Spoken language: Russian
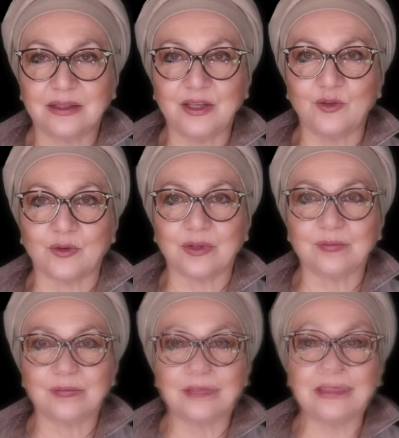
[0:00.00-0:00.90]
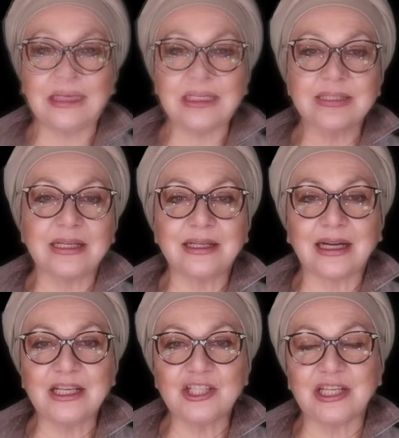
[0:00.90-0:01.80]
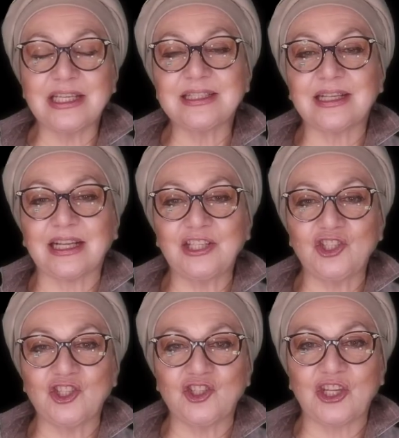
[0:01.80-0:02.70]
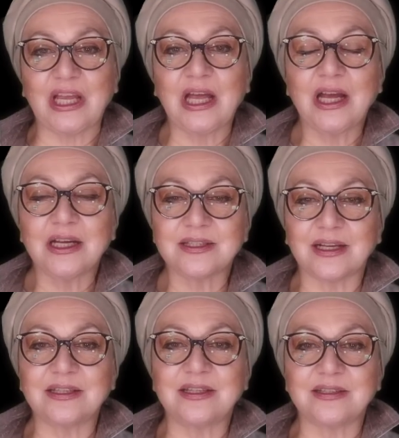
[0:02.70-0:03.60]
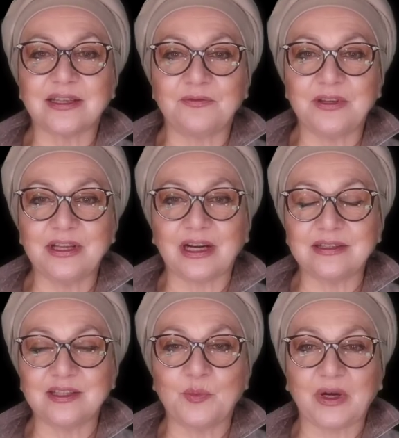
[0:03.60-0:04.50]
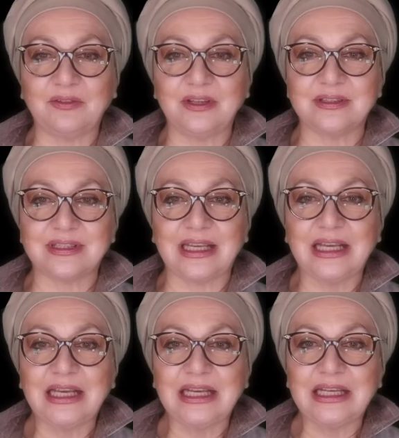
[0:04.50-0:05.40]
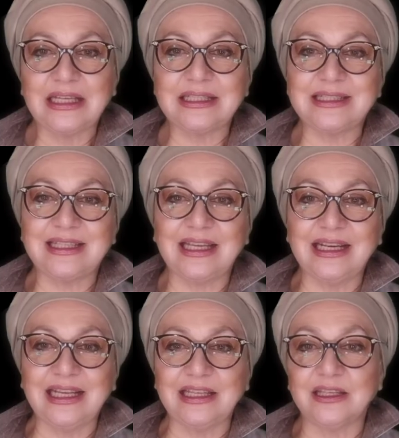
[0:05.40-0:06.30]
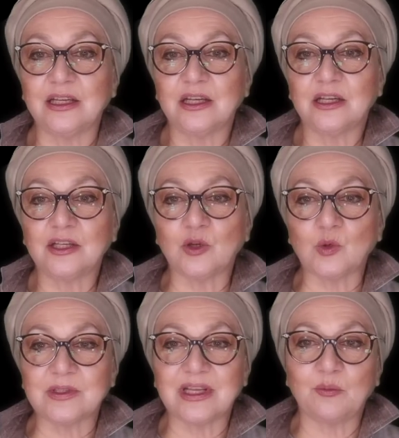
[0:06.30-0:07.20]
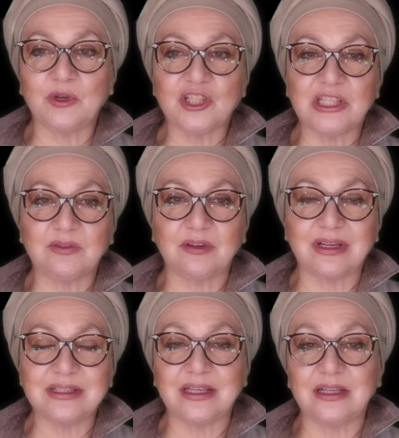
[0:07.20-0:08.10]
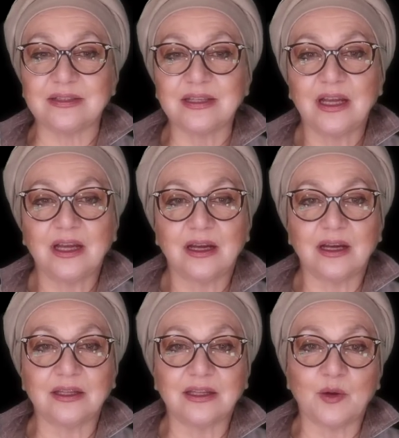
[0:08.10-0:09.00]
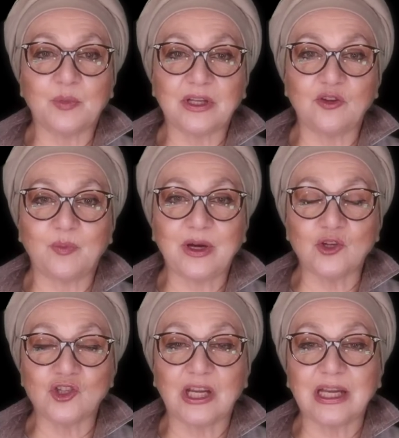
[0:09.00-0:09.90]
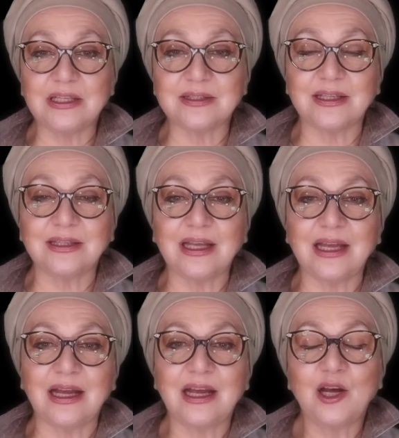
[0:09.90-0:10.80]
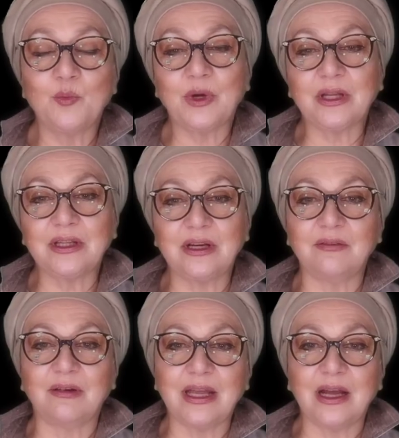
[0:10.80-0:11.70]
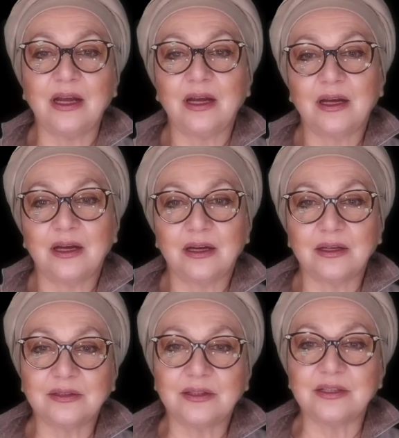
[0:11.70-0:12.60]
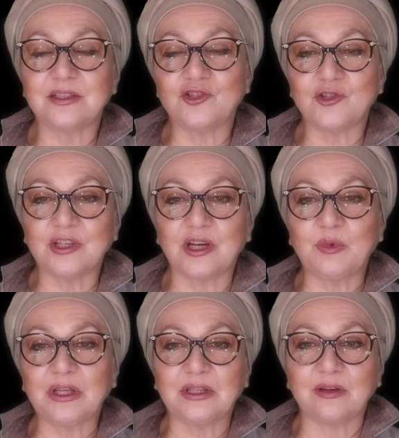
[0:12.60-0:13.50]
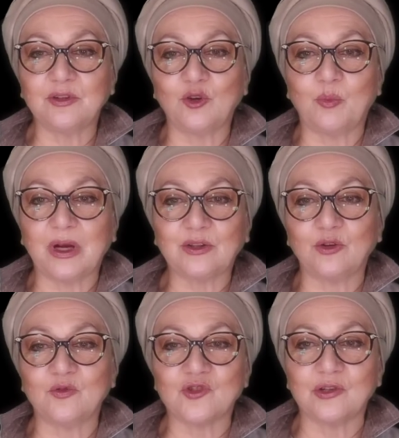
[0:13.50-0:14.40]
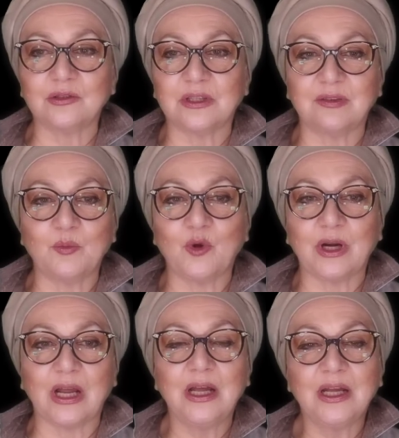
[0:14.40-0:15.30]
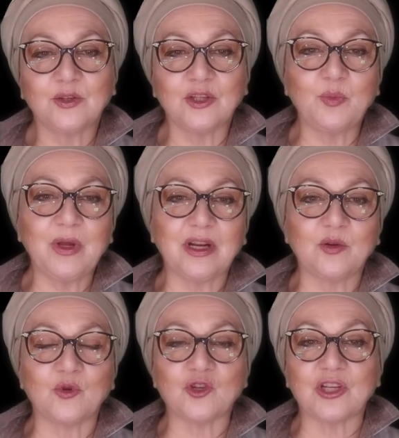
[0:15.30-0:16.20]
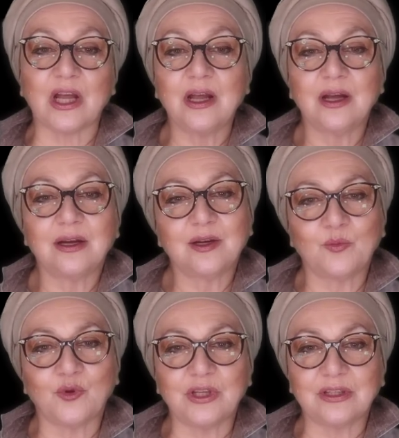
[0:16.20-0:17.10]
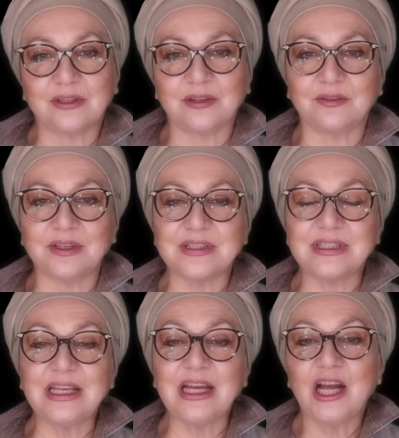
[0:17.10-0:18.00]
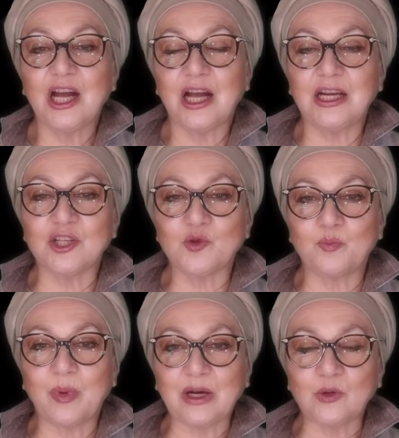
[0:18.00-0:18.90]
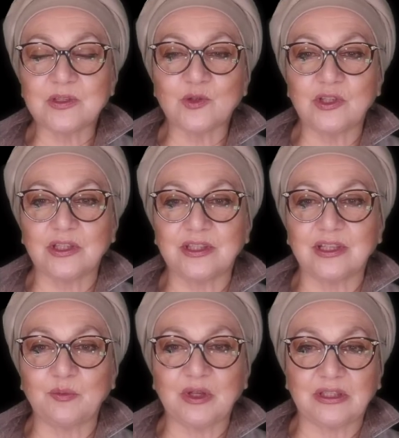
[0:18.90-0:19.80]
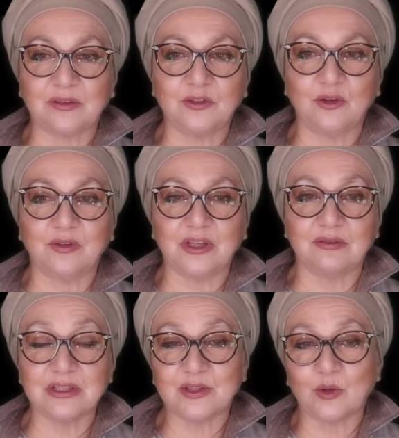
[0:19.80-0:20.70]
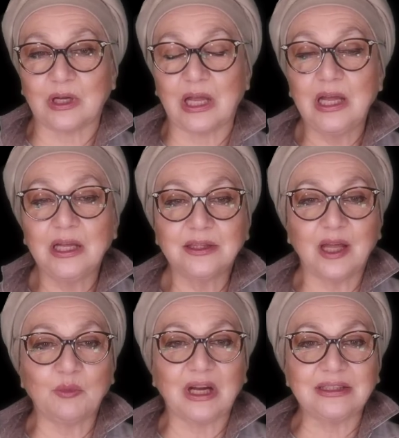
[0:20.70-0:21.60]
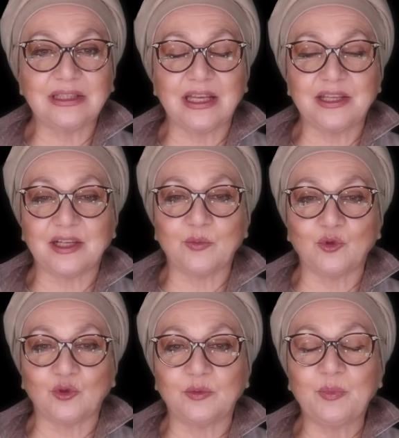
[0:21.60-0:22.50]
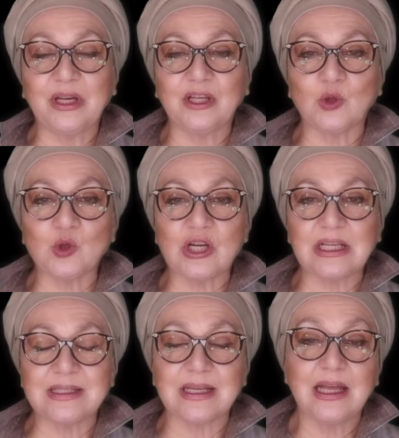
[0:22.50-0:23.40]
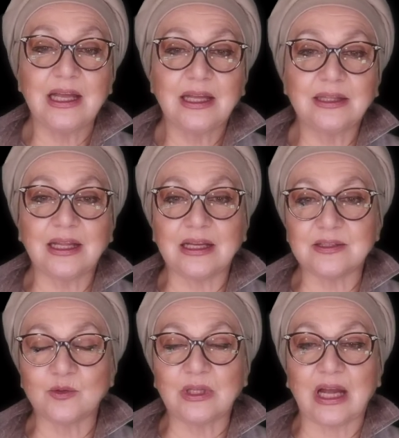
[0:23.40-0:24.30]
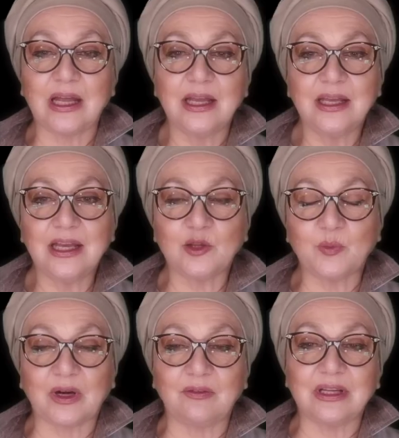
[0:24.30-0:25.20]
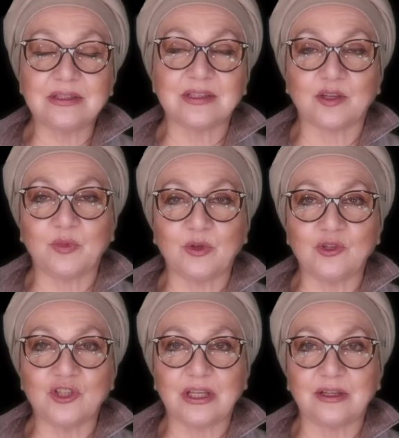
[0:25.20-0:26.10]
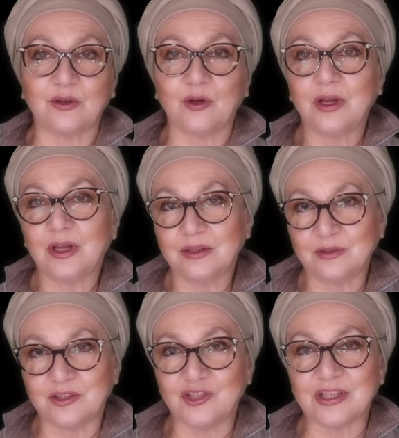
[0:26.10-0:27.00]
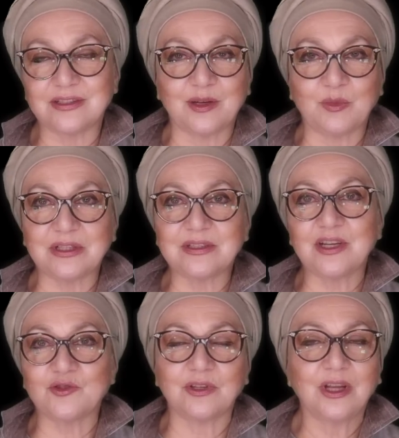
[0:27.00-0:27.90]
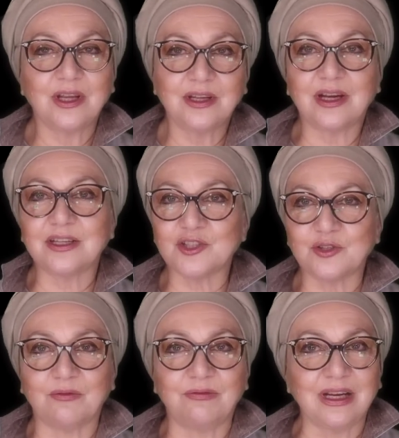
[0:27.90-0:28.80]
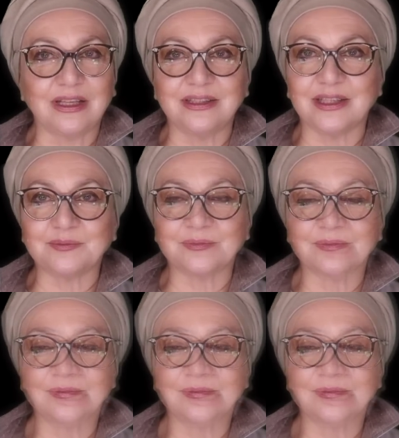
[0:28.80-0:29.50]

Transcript: на юг – если раньше из граничащей с Российской Федерацией провинции Цзилинь грузы обычно вывозились а на противоположный конец Китая, преодолевая а, тысячи километров до портов Желтого моря, то теперь их можно будет э, вести лишь пару сотен километров до Владивостока. Там контейнеры будут перегружаться на суда и отправляться к получателю. Но сейчас нам расскажут, как и что выгодно –